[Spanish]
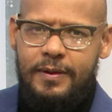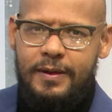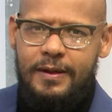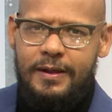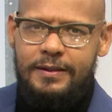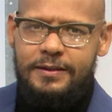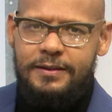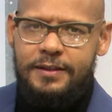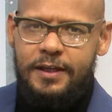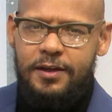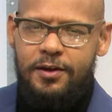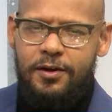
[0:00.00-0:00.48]

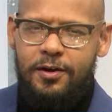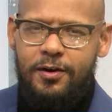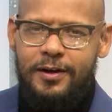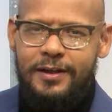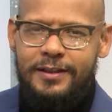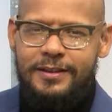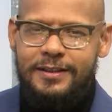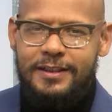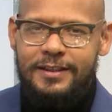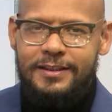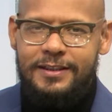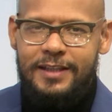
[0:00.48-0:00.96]

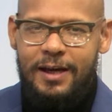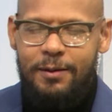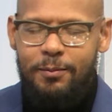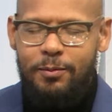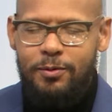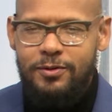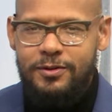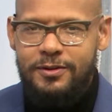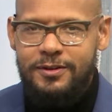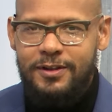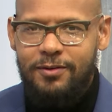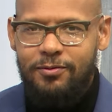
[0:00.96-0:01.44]
Señores,
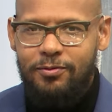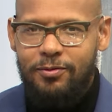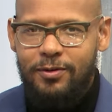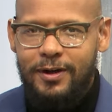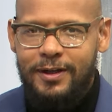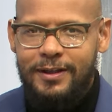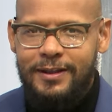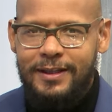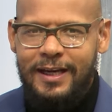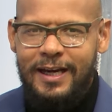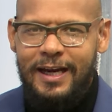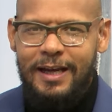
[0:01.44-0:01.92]
estamos de
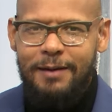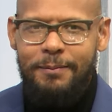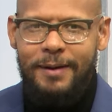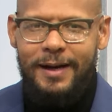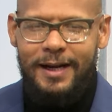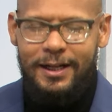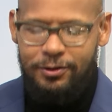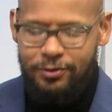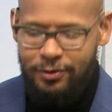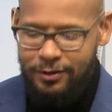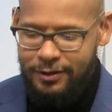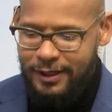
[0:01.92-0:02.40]
vuelta. En el
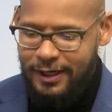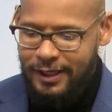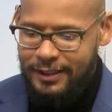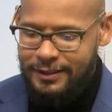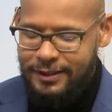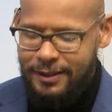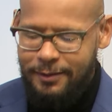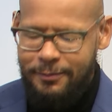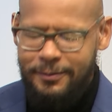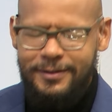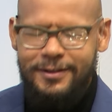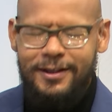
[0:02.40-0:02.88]
barato de las
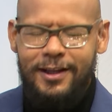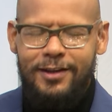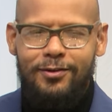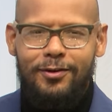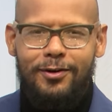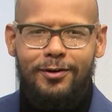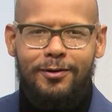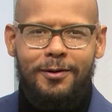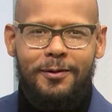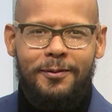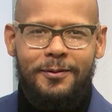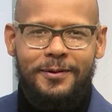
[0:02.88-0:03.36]
entrevistas
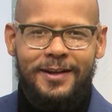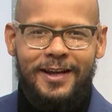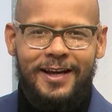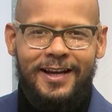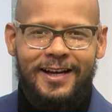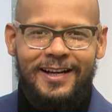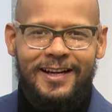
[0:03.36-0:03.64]
de una nueva mañana.